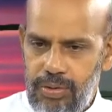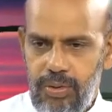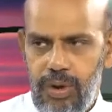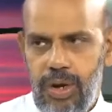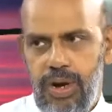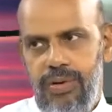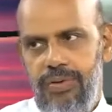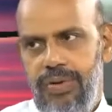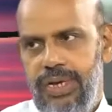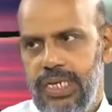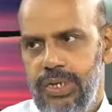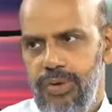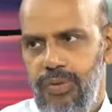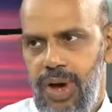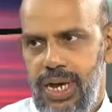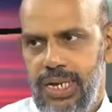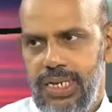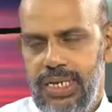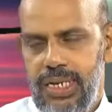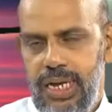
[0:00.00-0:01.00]
ஒரு
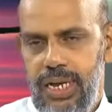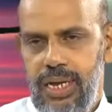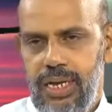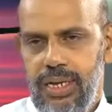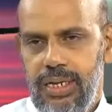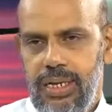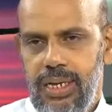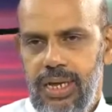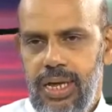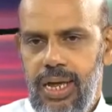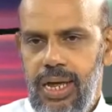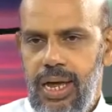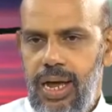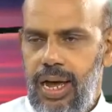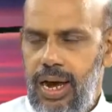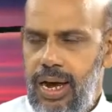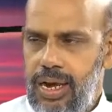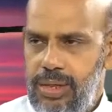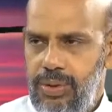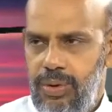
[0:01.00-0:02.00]
விசுவாசி
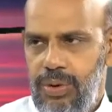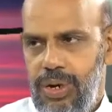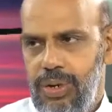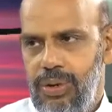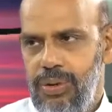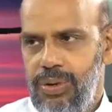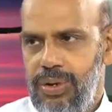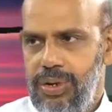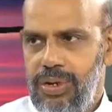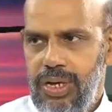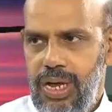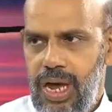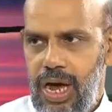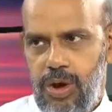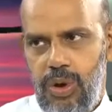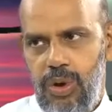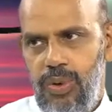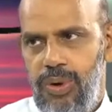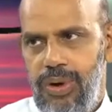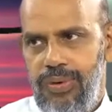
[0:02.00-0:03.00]
அல்லது ஒரு குரு
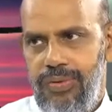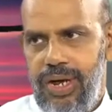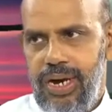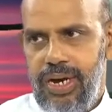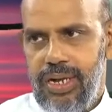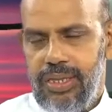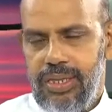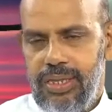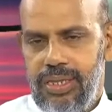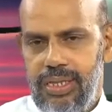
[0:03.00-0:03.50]
யாரோ ஒருவர்